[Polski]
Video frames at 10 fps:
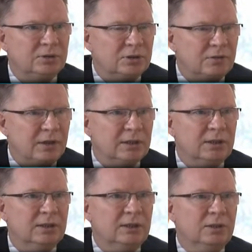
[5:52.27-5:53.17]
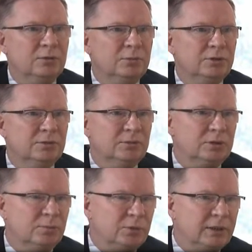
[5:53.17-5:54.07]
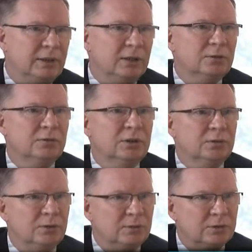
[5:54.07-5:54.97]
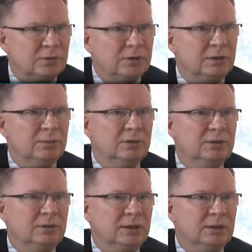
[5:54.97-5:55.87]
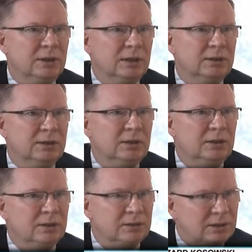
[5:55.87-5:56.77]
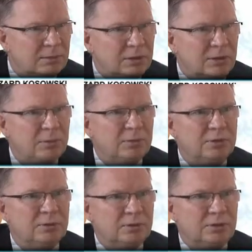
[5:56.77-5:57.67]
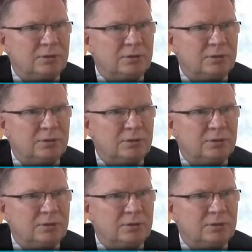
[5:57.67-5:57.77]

czy, czy czwarty etatu może być, pół etatu w niektórej, może w jednej będzie etat. Chcemy to po prostu